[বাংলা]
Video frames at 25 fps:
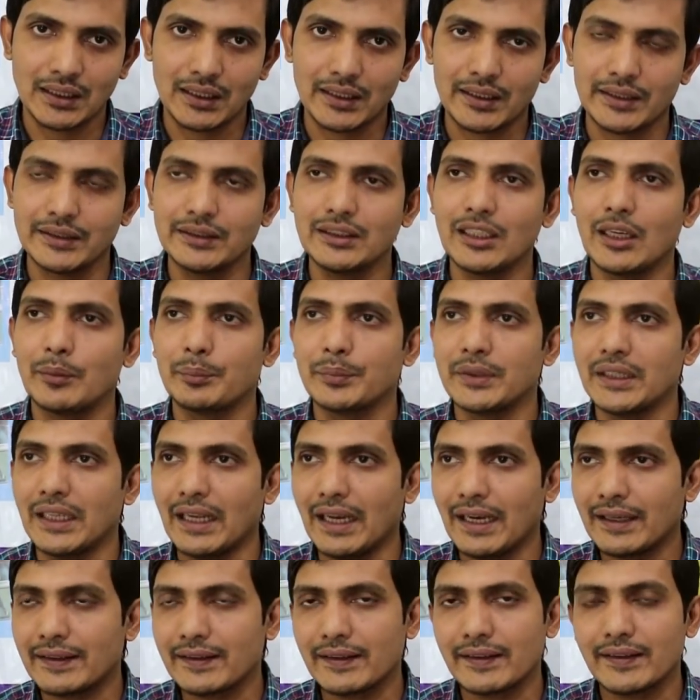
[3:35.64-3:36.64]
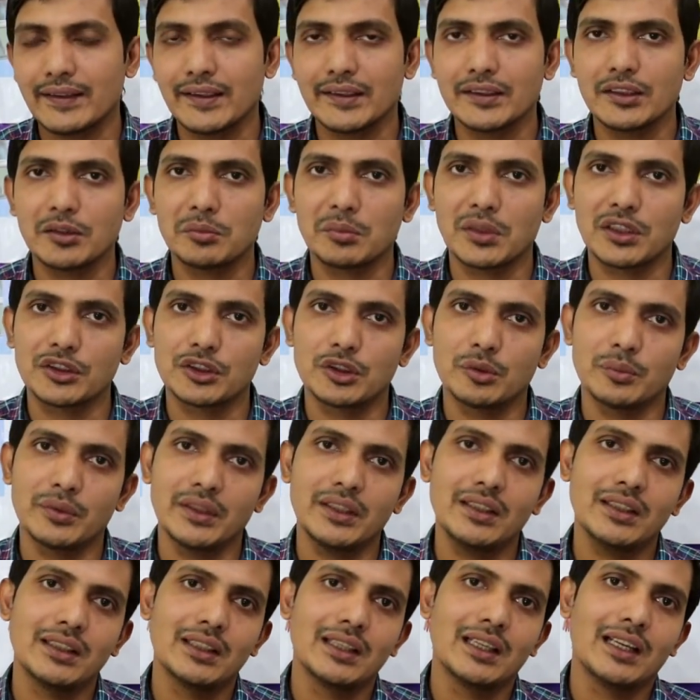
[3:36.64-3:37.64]
ছাড়াই আপনি এক্সারসাইজের
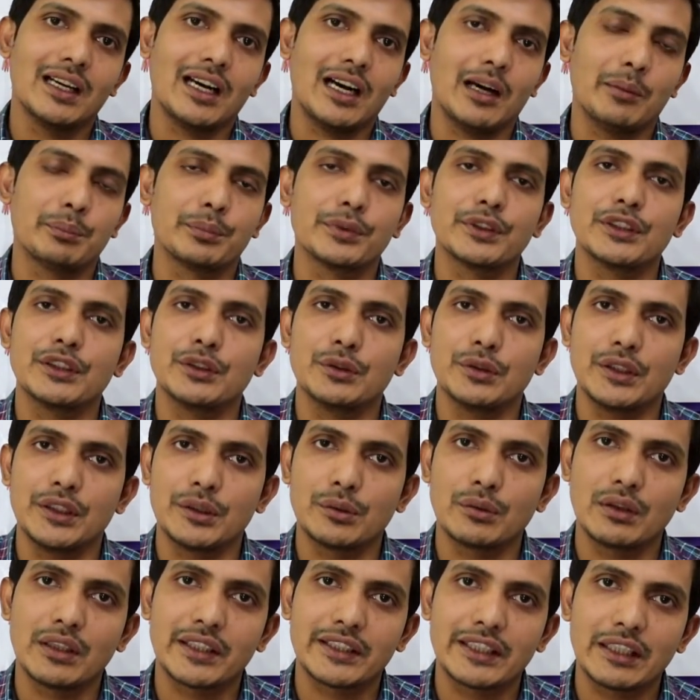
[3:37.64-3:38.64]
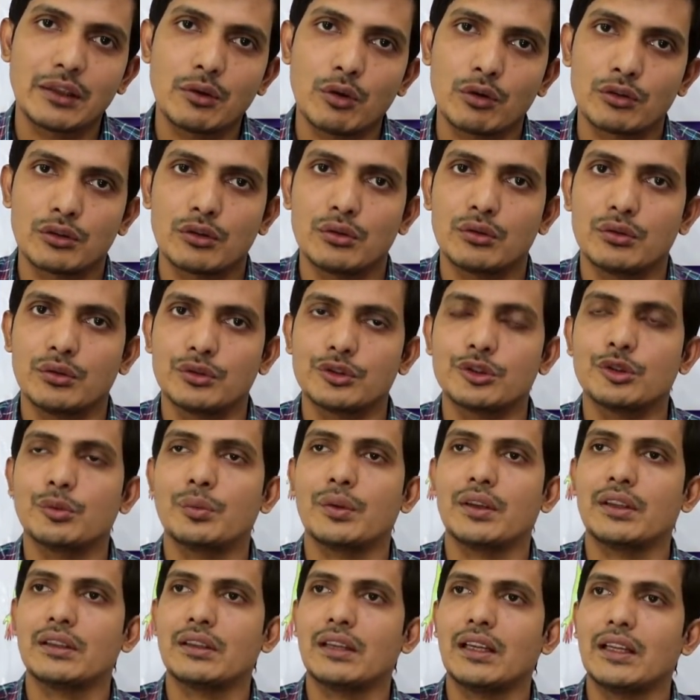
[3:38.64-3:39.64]
মাধ্যমে আপনি কিন্তু এইগুলোকে কন্ট্রোল করতে
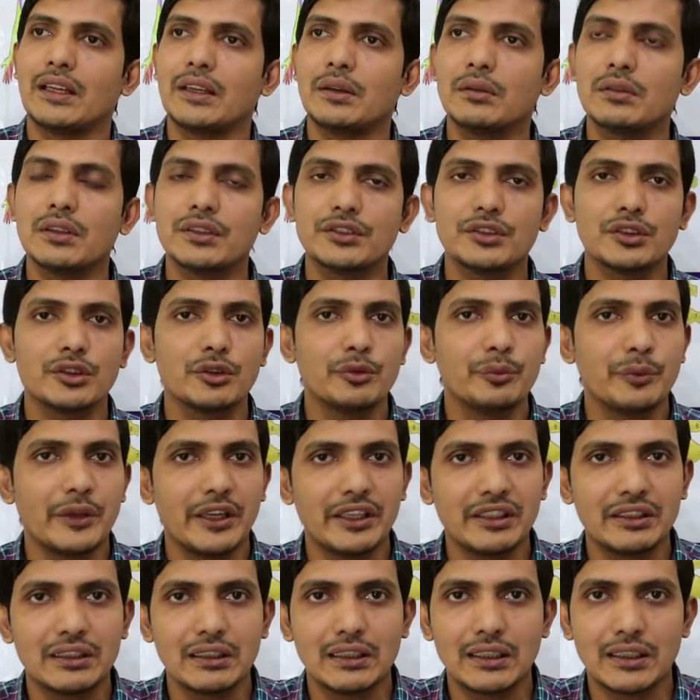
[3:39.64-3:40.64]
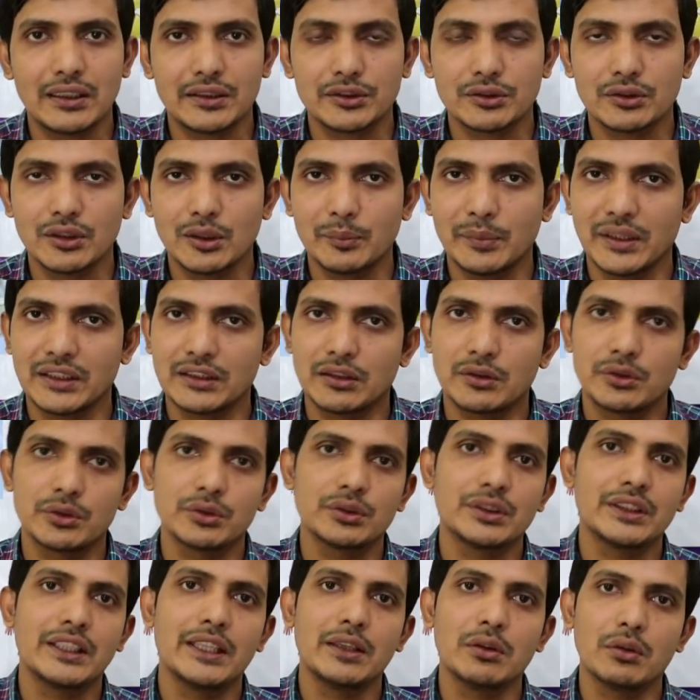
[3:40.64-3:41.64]
পারেন আর এগুলোর জন্য পেন কিলার আসলে ব্যথার
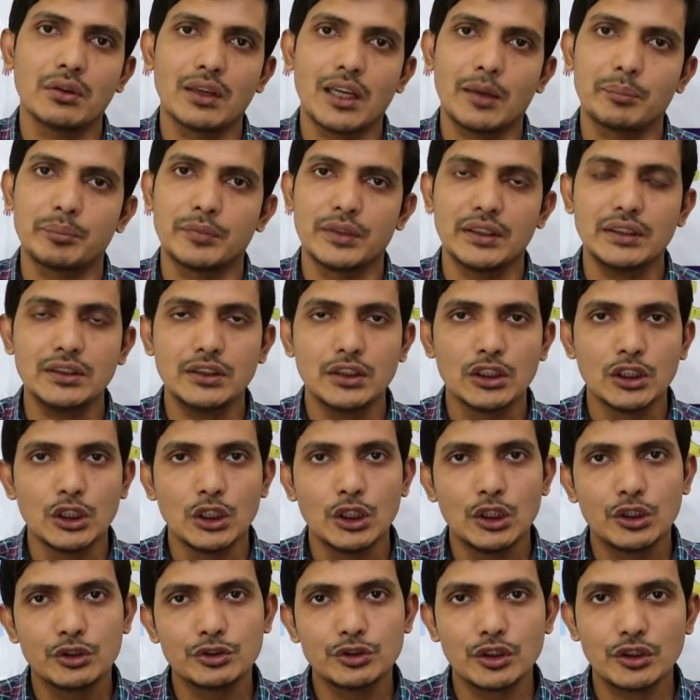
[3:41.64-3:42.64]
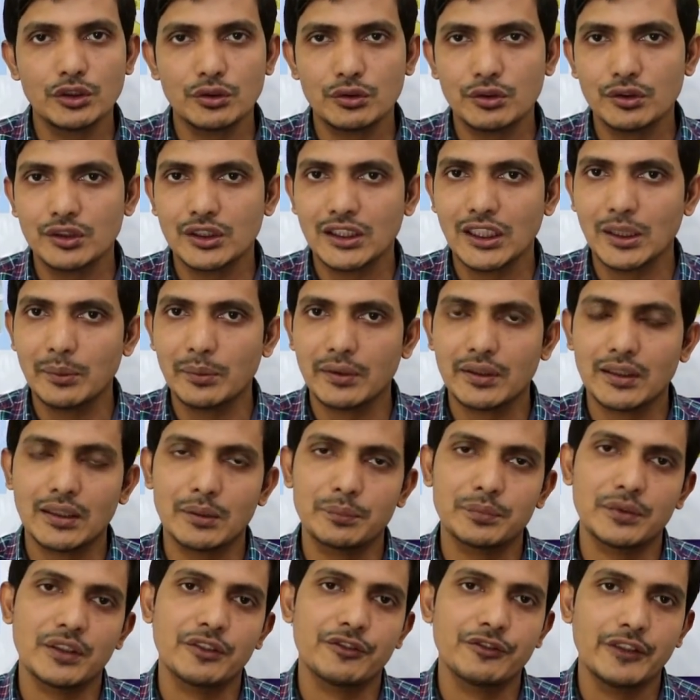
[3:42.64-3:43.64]
ওষুধ খেয়েও লাভ নেই যতক্ষণ খেবেন
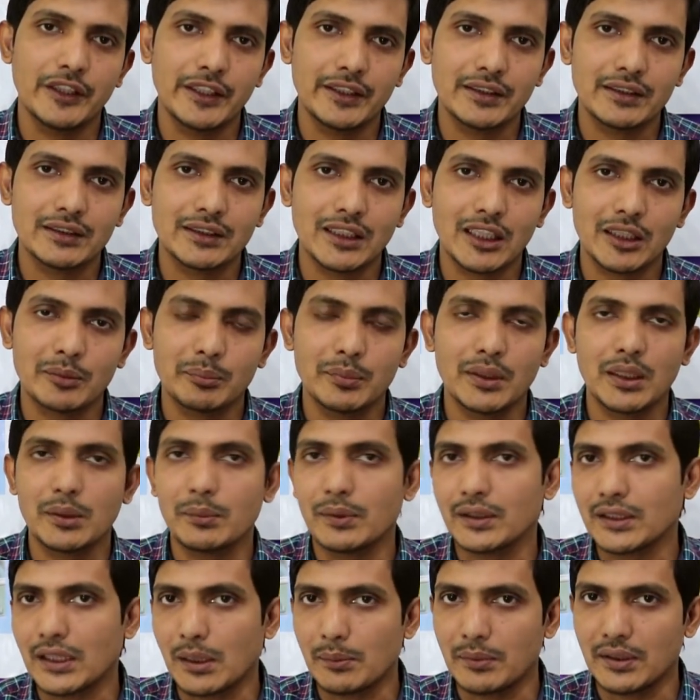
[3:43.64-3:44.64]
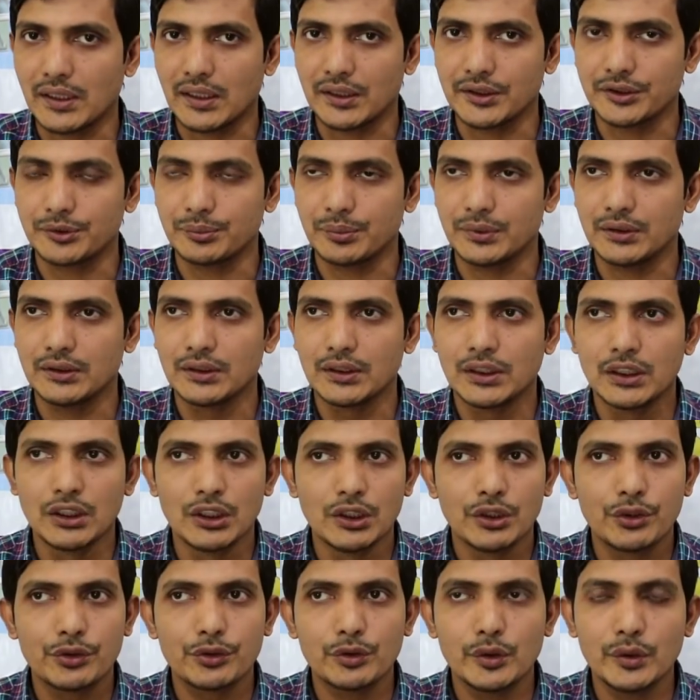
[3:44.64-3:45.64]
আপনার পেনটা থাকবে না বাট আবার আসবে
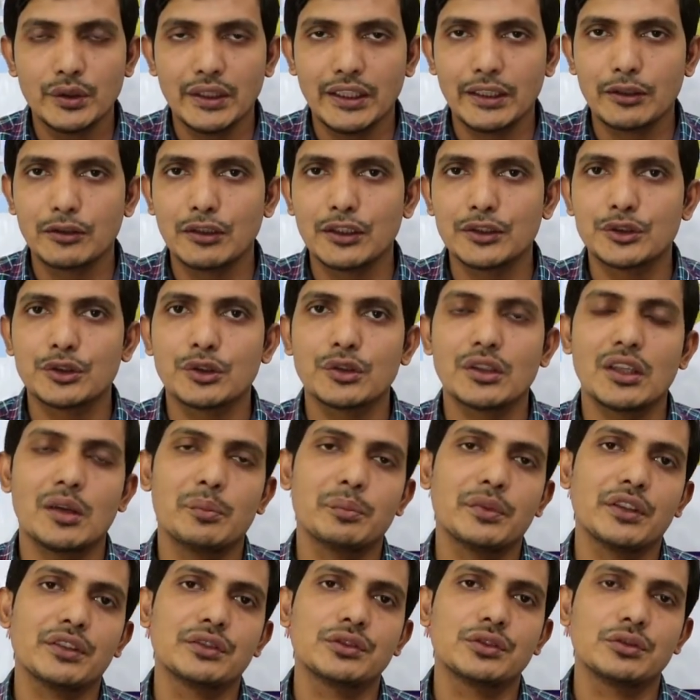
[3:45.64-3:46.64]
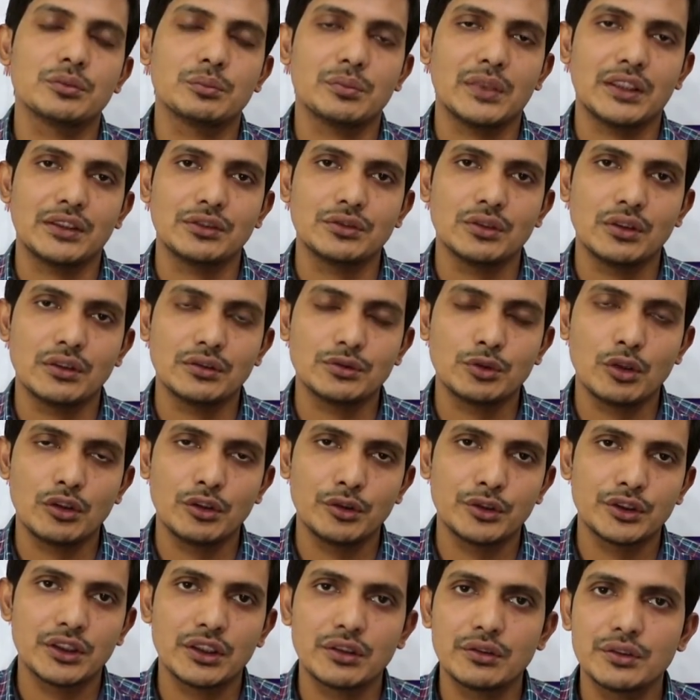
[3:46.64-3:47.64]
সো এগুলোর জন্য আপনার মানে
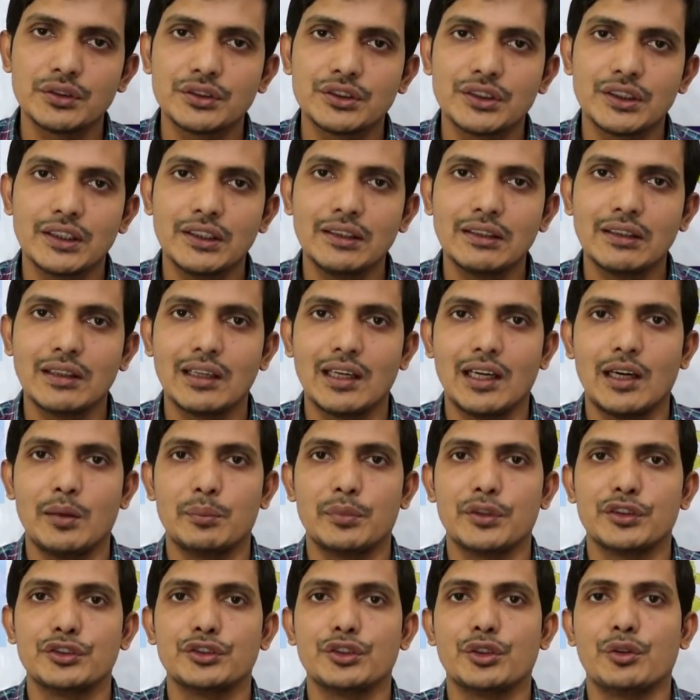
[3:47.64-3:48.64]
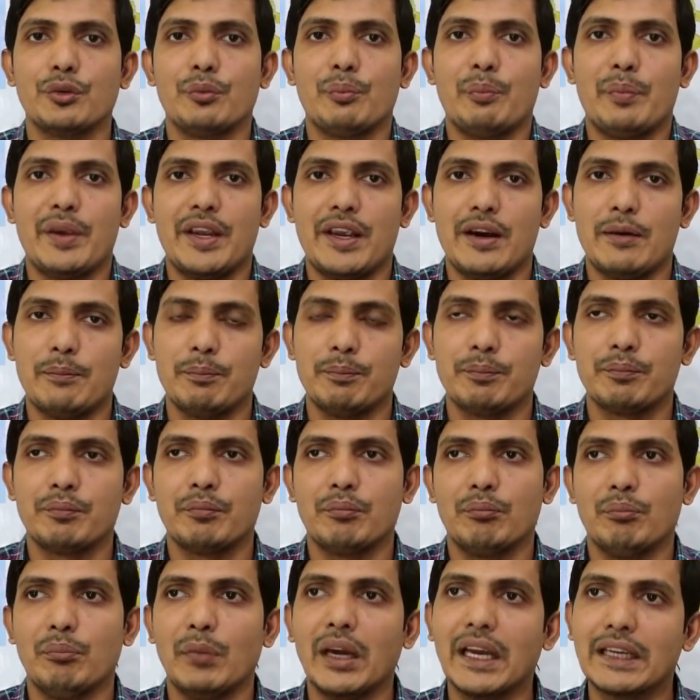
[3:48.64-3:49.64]
সলিউশন হচ্ছে আপনার জন্য ব্যায়াম
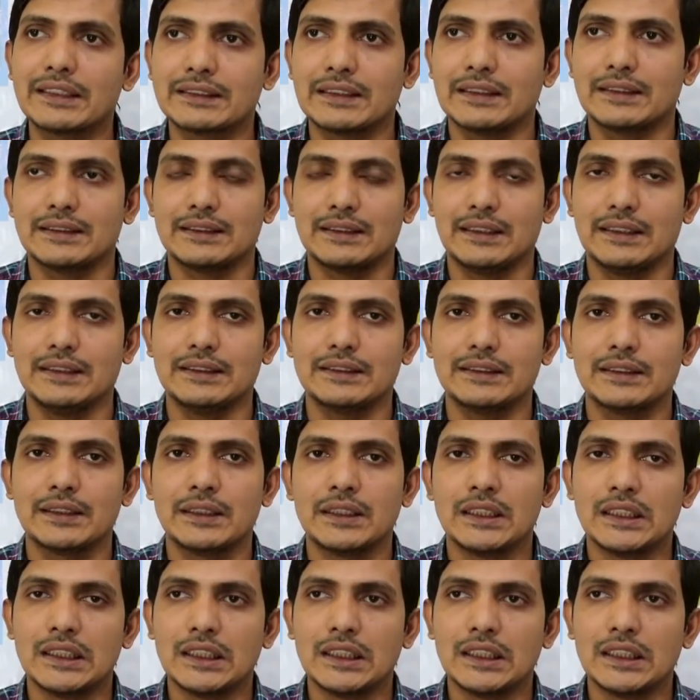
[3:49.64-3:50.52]
বা এক্সারসাইজ